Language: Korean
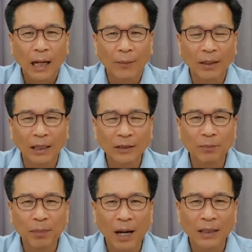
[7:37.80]
아마
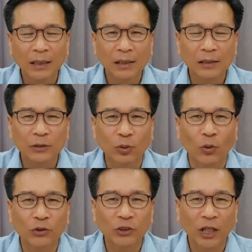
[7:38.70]
난지
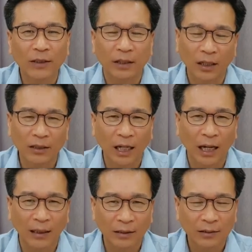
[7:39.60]
8일도 채
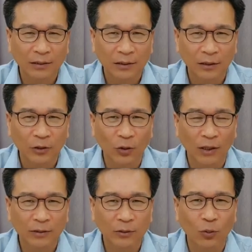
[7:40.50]
되지 않은 그런
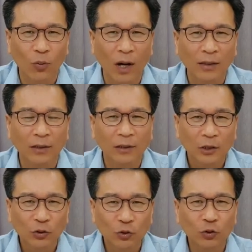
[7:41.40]
요하스 왕을
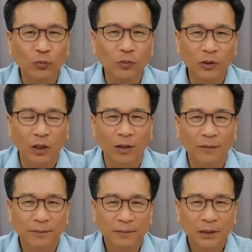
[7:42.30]

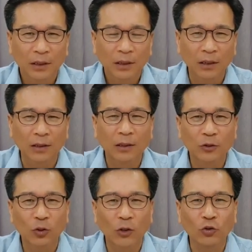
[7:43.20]
숨겨
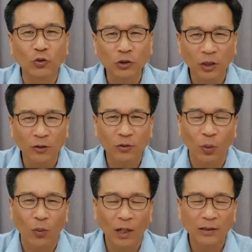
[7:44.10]
그를 또한 6년
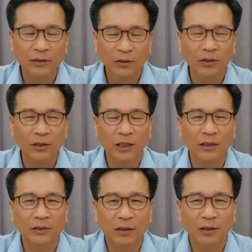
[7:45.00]
동안
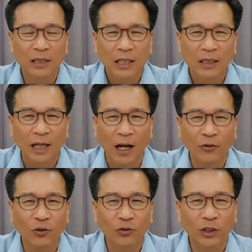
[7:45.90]
성전에서
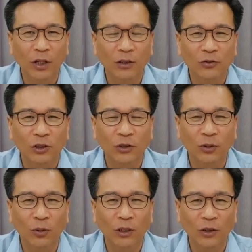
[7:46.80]
양육되어 줄 수
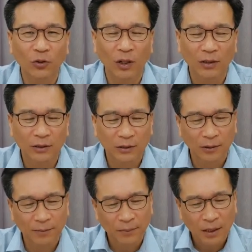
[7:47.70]
있도록 인도한
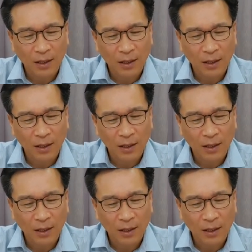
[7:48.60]
것이죠.